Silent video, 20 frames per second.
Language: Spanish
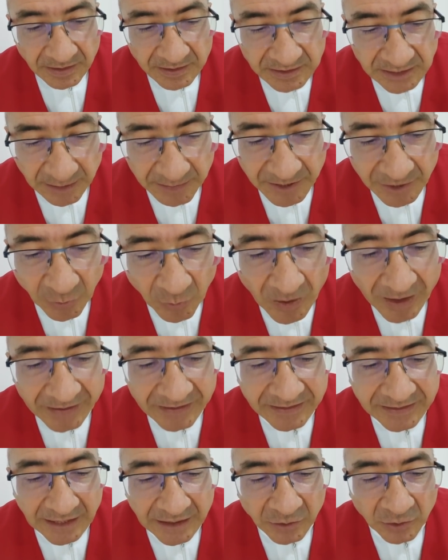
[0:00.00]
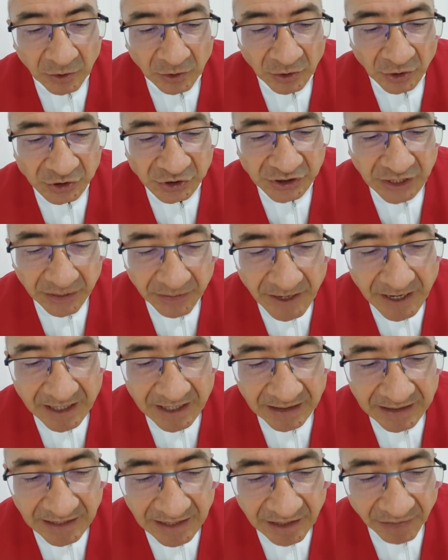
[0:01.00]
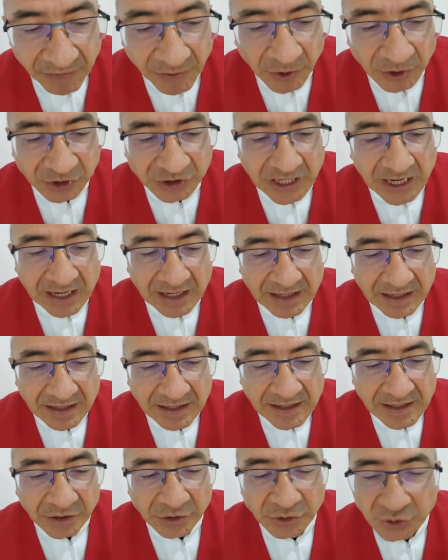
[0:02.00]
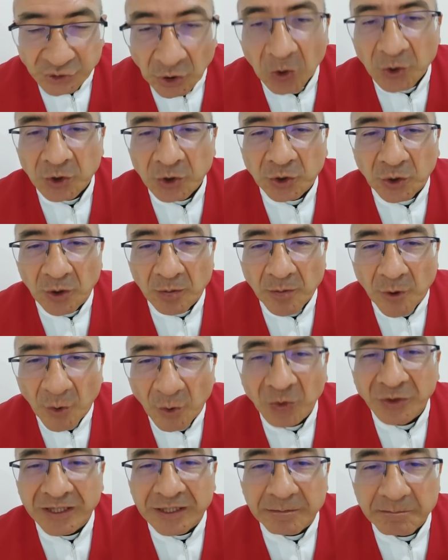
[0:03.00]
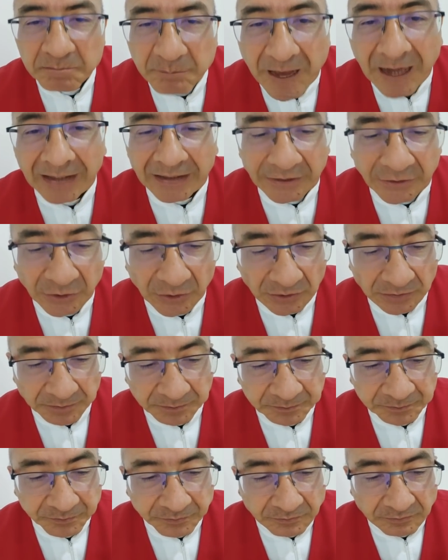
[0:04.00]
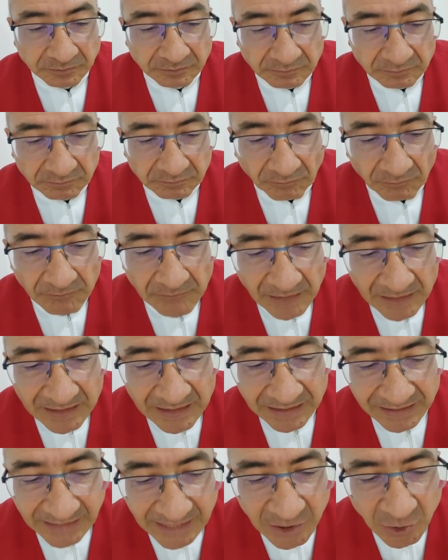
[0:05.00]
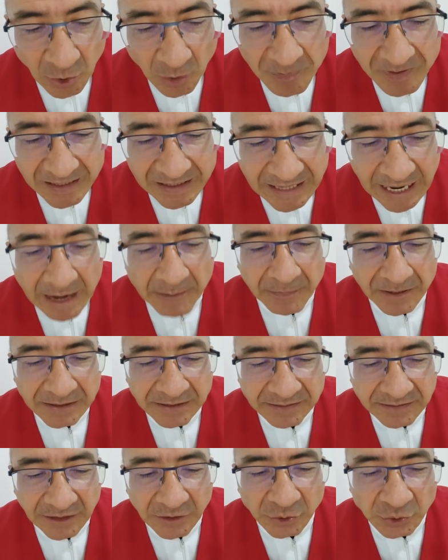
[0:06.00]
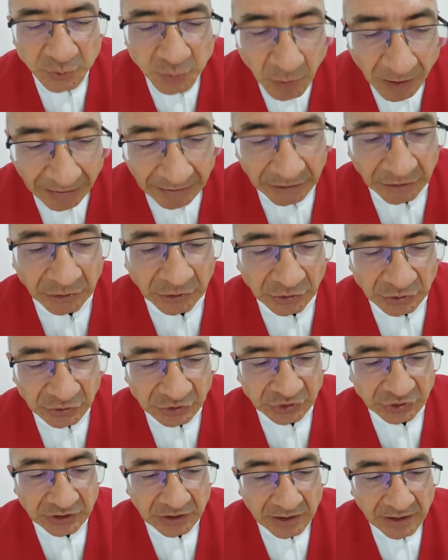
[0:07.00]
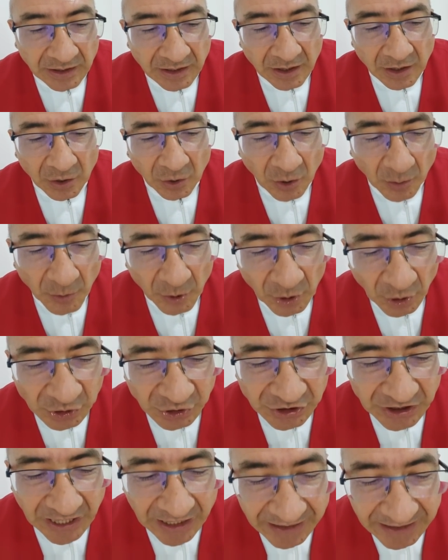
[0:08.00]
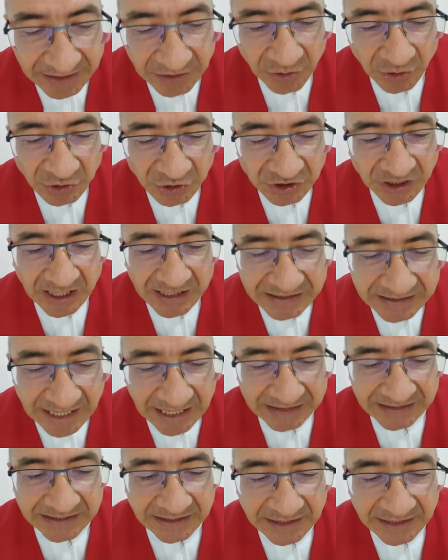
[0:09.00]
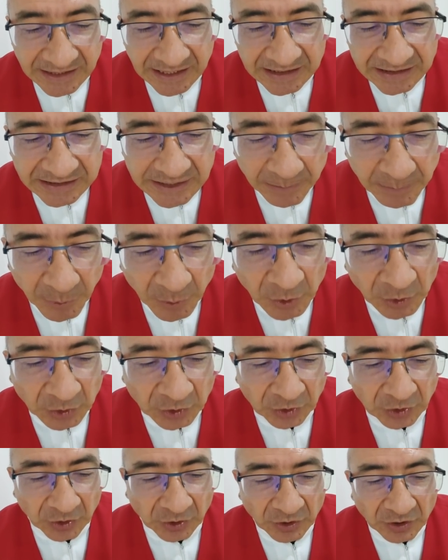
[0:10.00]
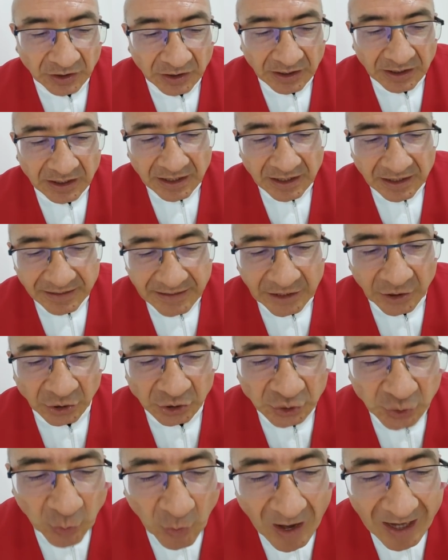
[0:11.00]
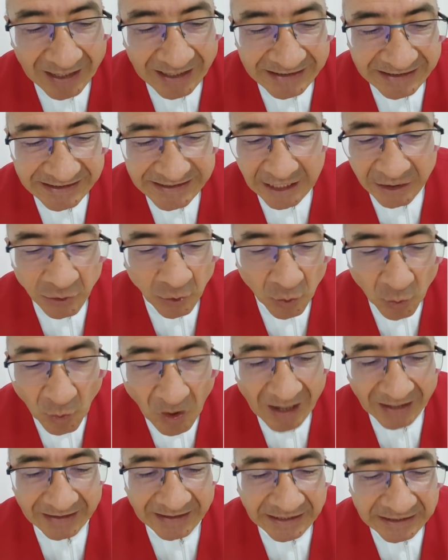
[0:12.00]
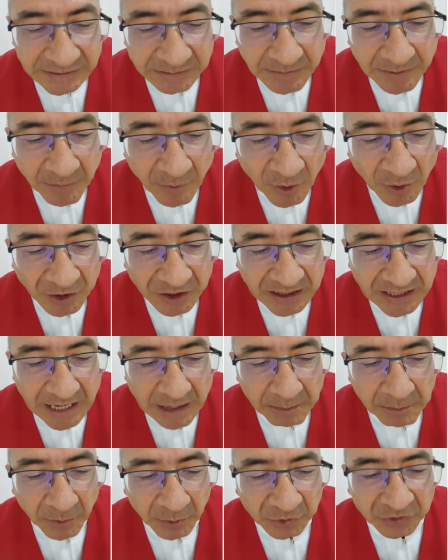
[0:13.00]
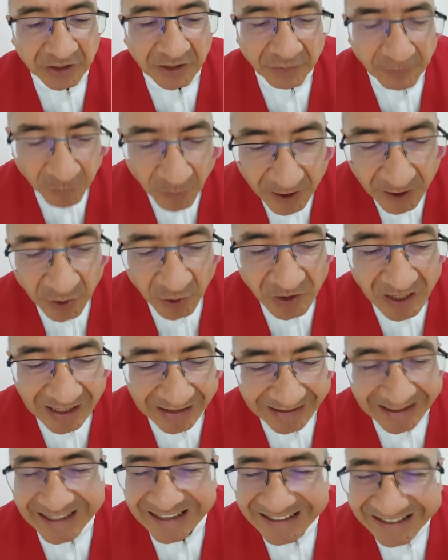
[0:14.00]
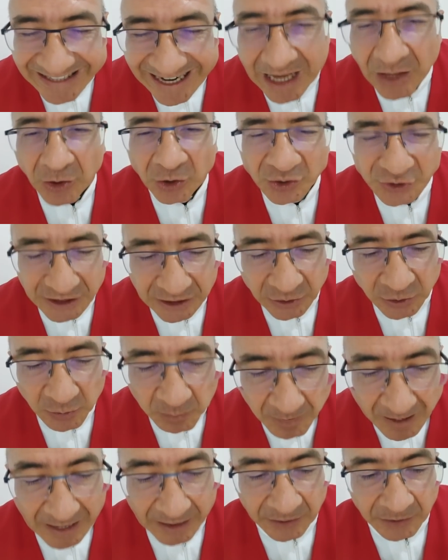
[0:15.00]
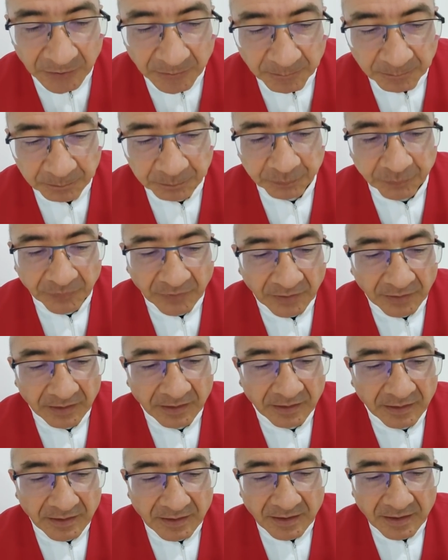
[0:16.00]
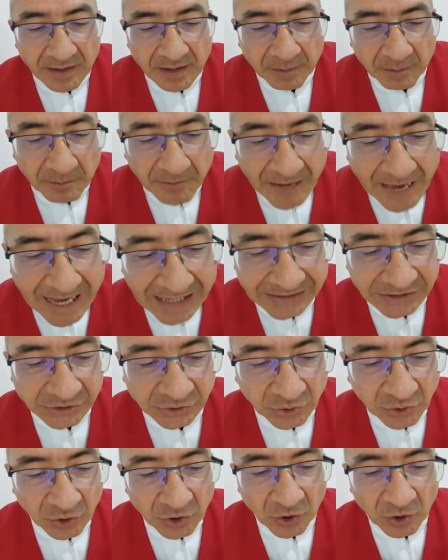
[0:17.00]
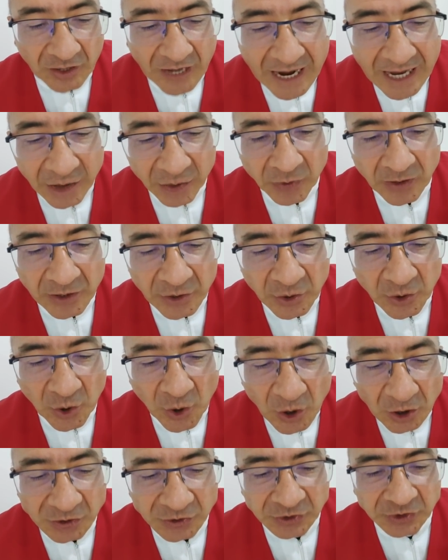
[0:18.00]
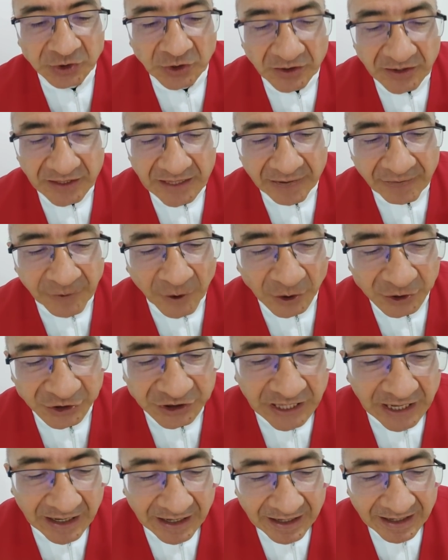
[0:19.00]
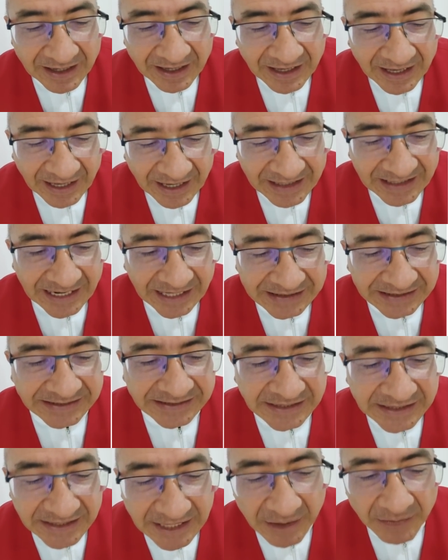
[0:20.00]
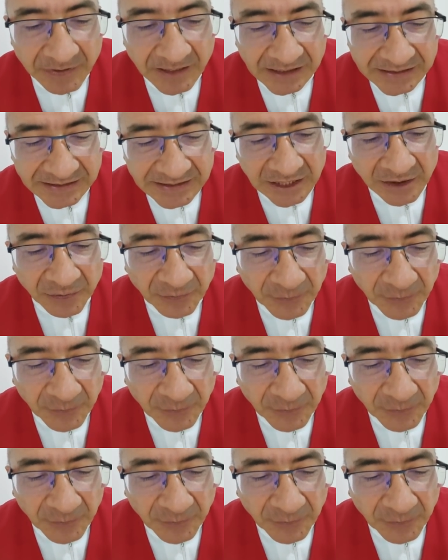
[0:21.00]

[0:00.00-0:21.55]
Ya me cuentan con los que bajan a la fosa, soy como un inválido. Tengo mi cama entre los muertos, como los caídos que yacen en el sepulcro de los cuales ya no guardas memoria porque fueron arrancados de tu mano. Me has colocado en lo hondo de la fosa, en las tinieblas del